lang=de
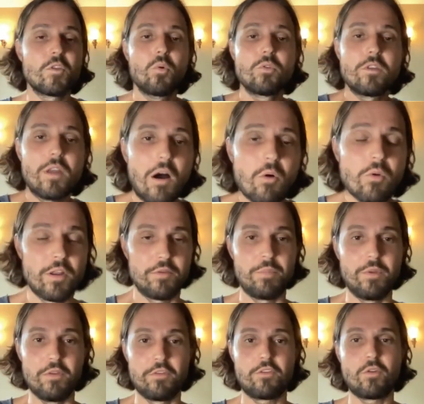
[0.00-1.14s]
und traurig
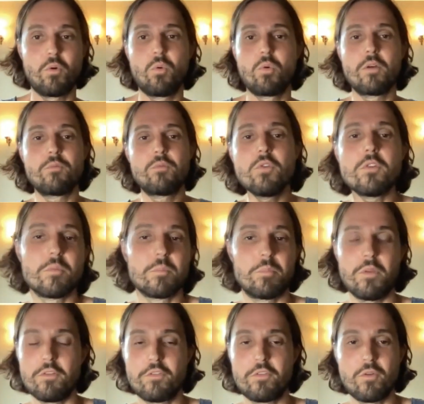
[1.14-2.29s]
bist oder wütend
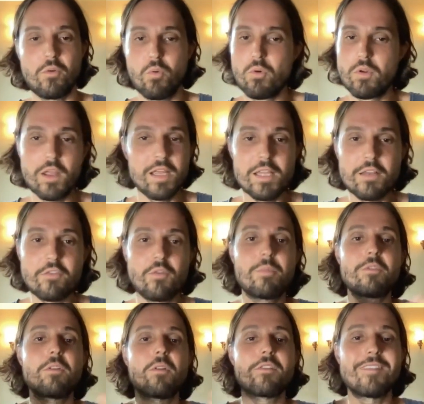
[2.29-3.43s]
bist oder
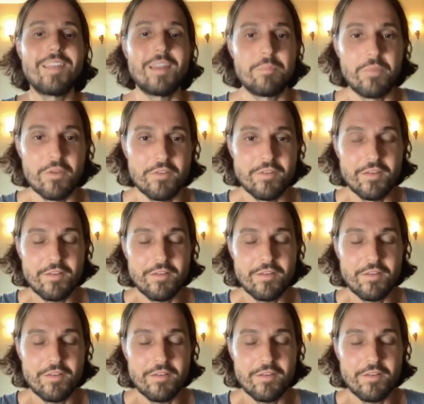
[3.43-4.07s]
XYZ bist.